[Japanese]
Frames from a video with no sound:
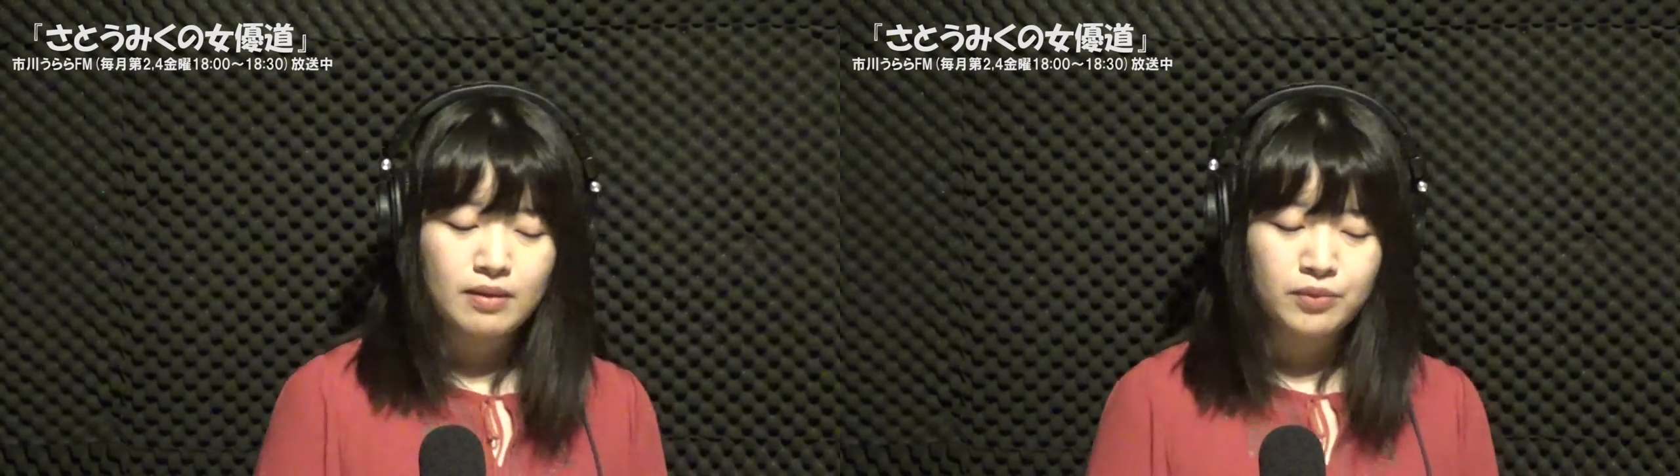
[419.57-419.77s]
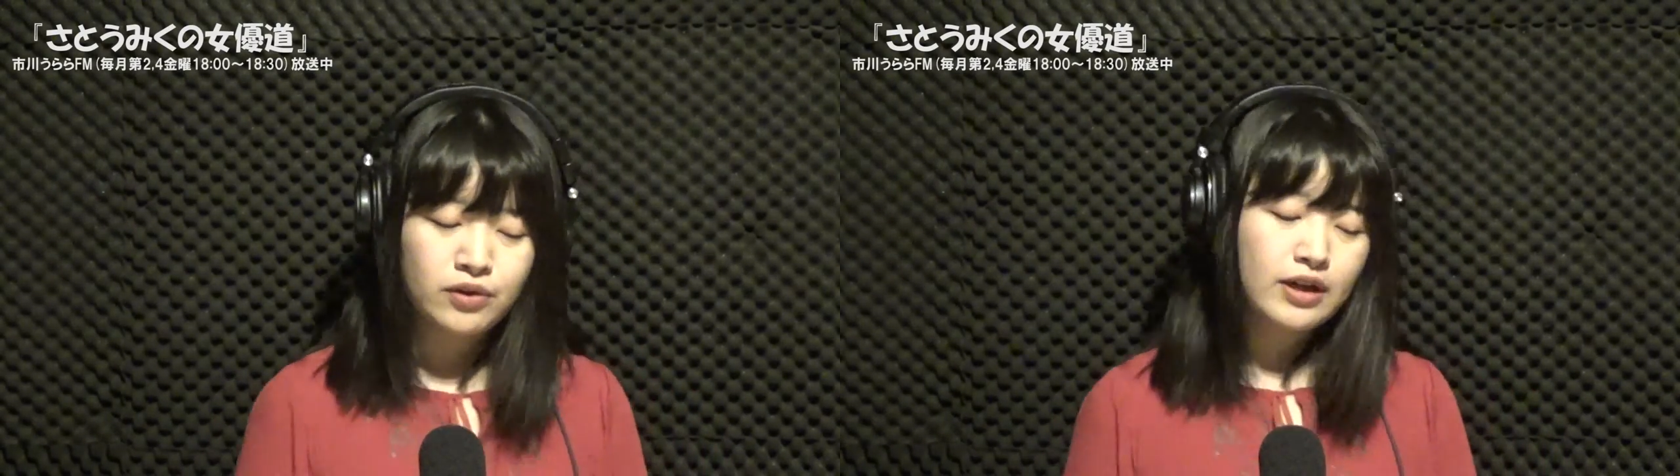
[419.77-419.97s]

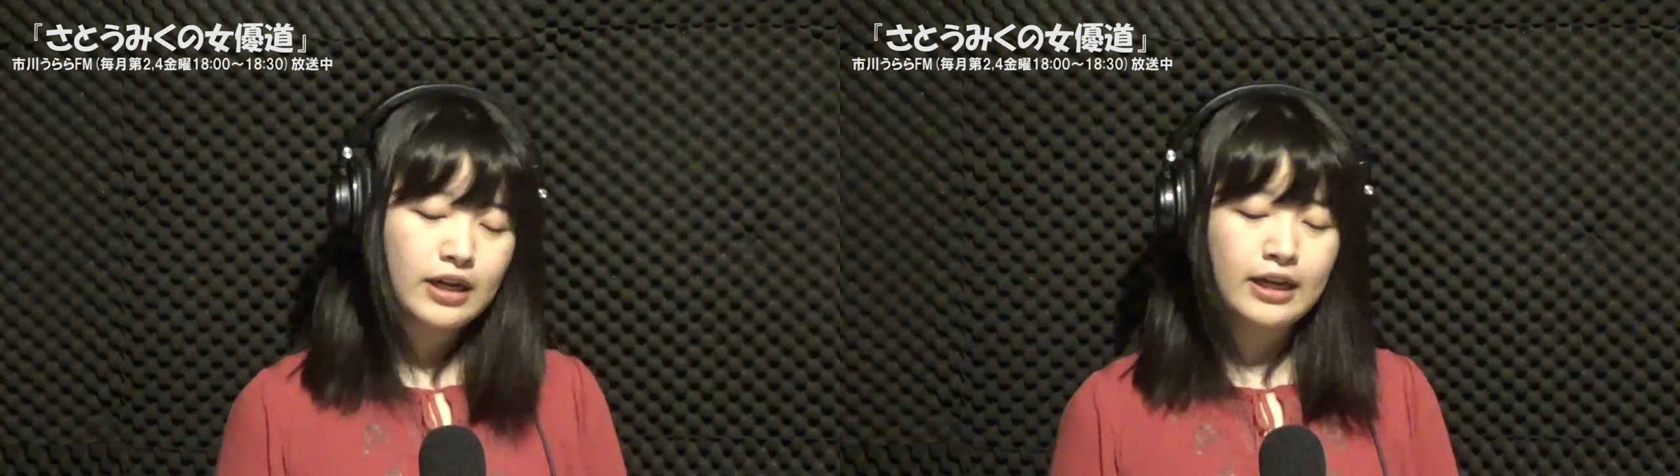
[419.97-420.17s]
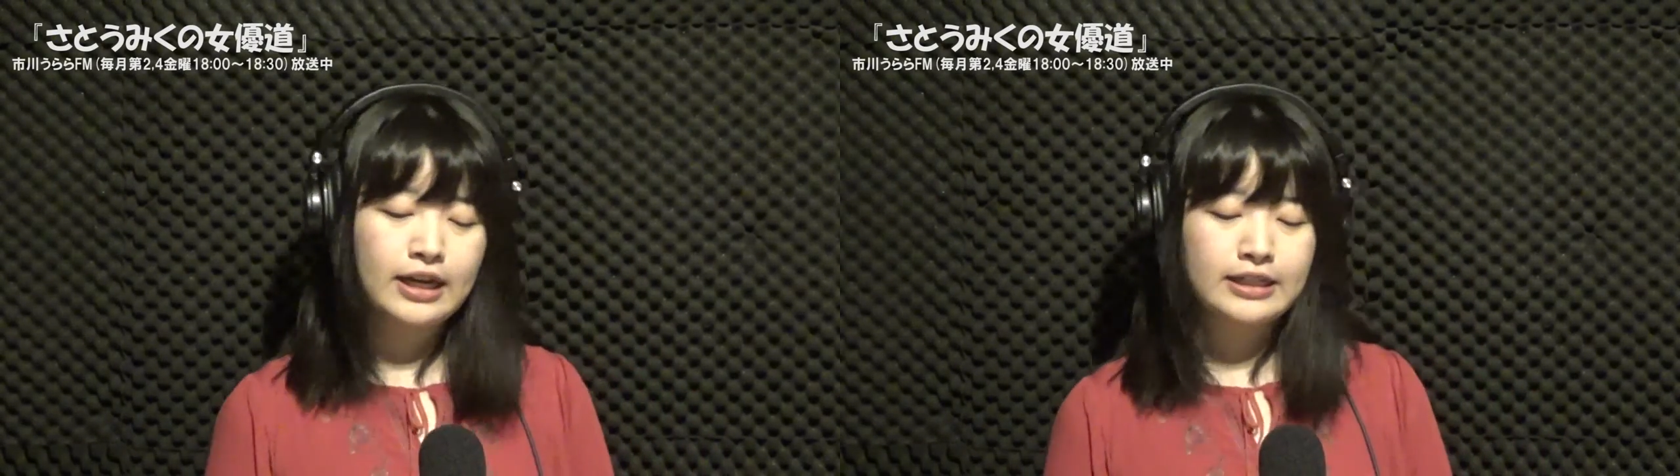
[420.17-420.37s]

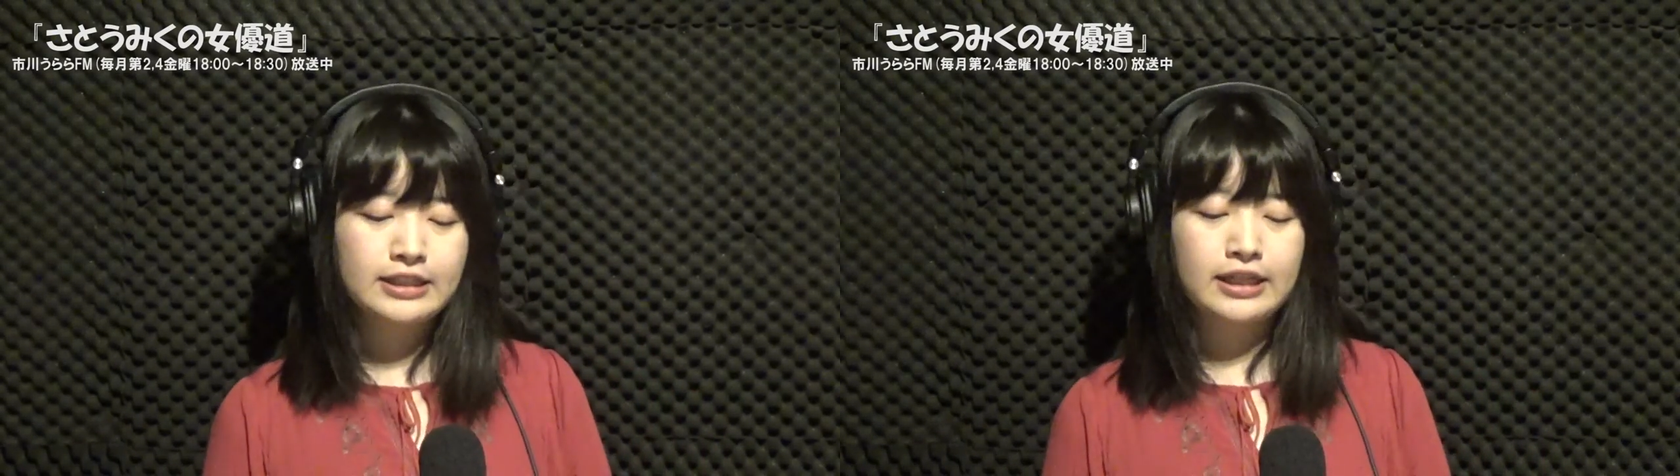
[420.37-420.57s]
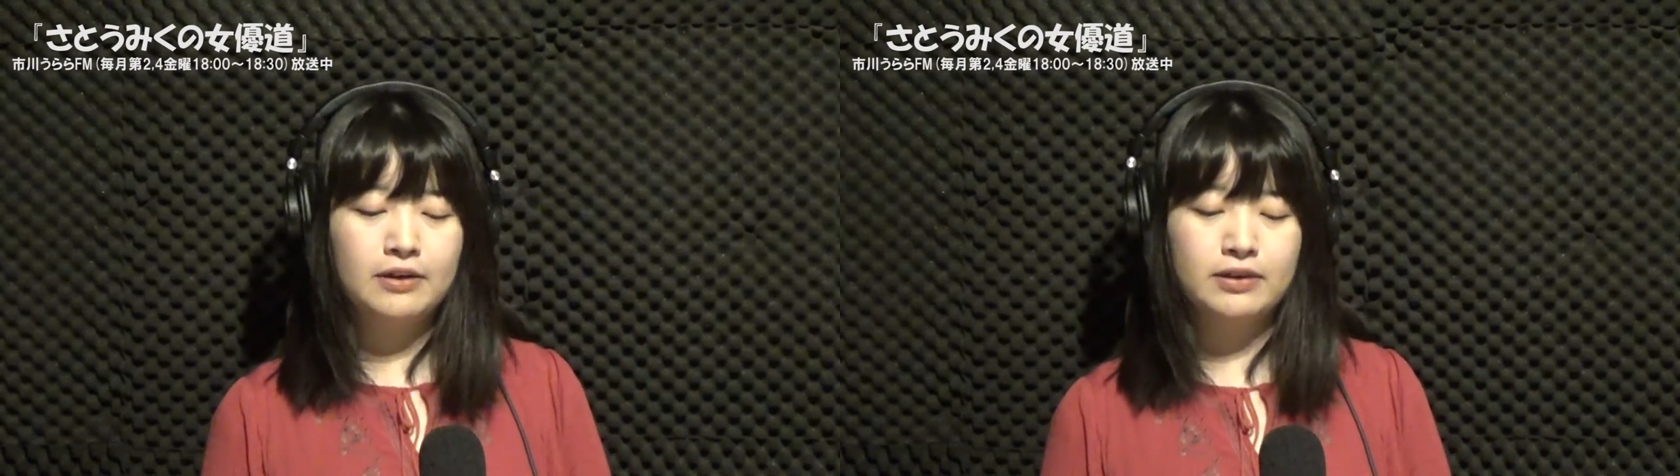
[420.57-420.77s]
ブルガリア
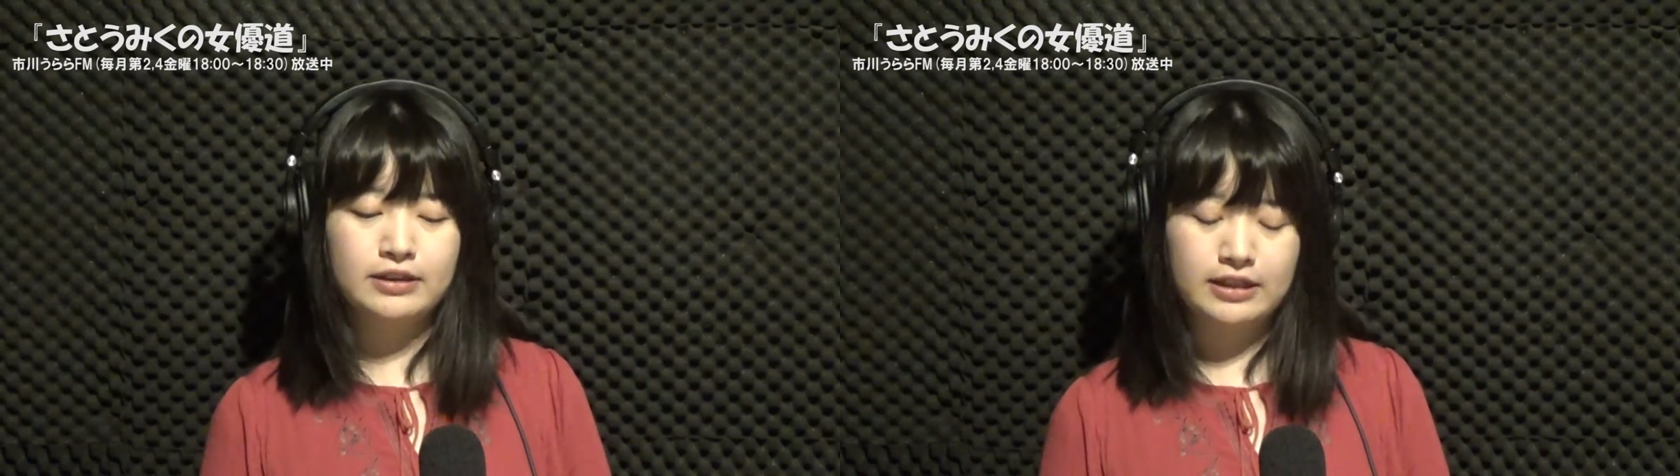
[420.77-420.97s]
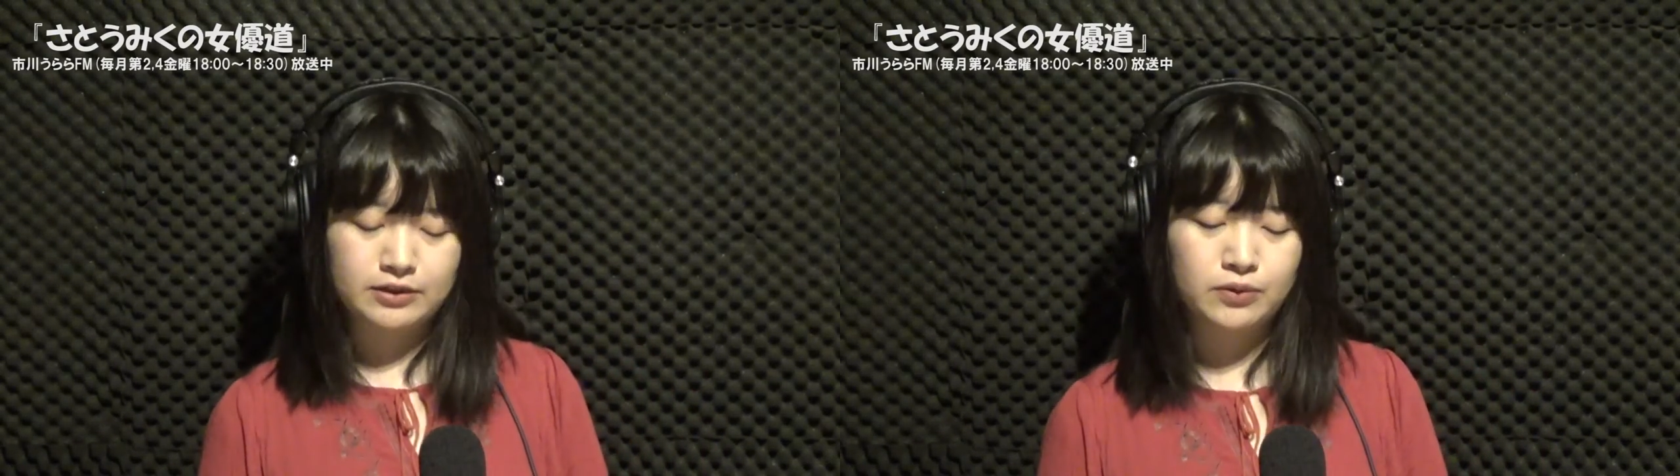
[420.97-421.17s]
自体は
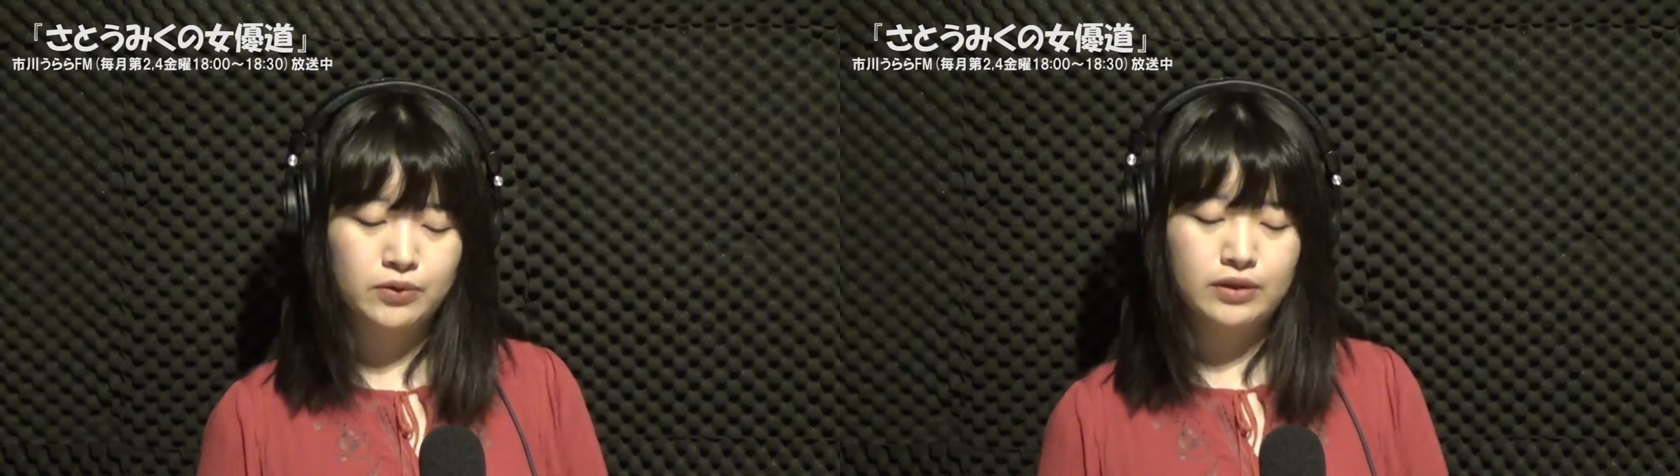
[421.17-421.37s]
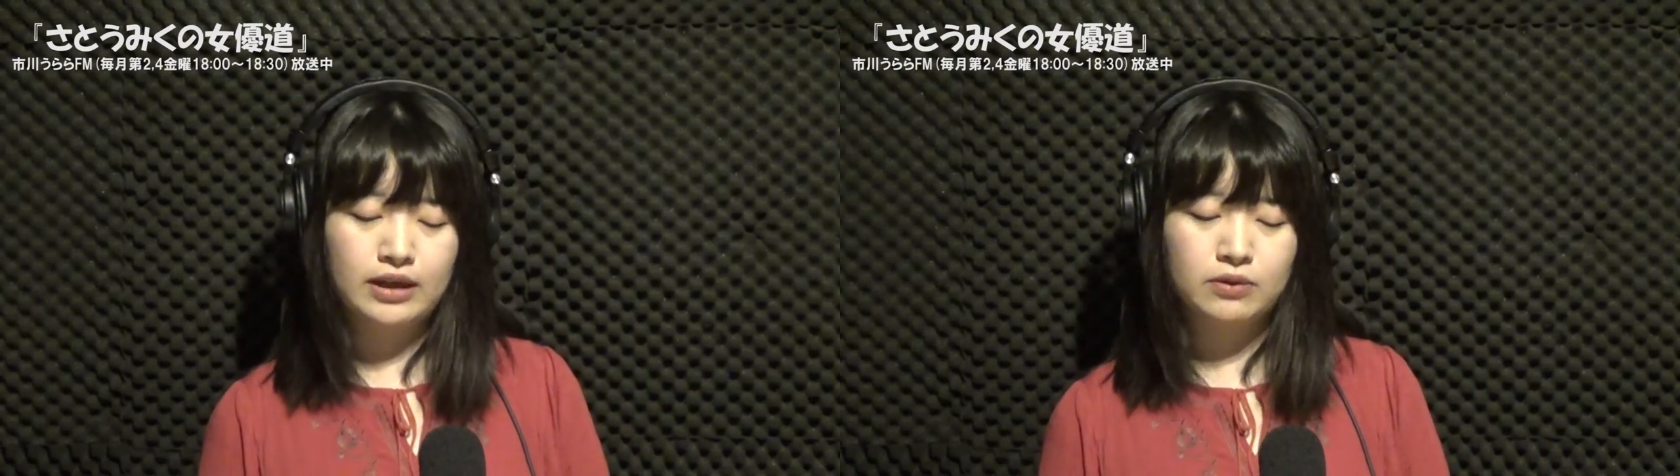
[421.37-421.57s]
全然
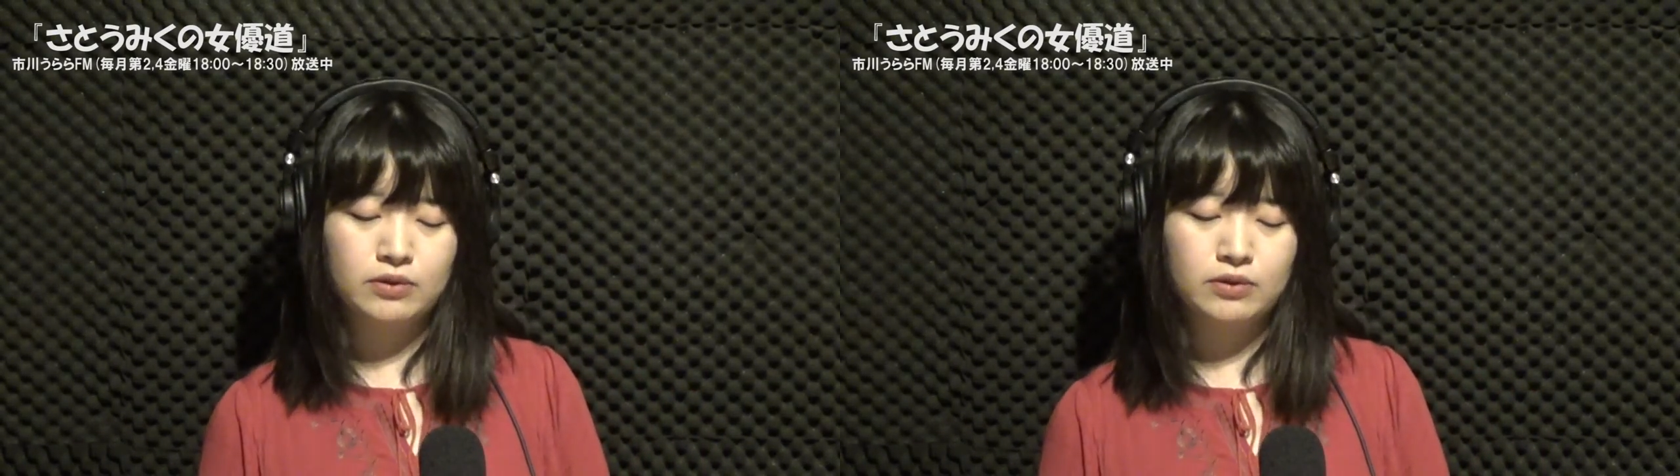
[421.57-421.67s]
本当にあ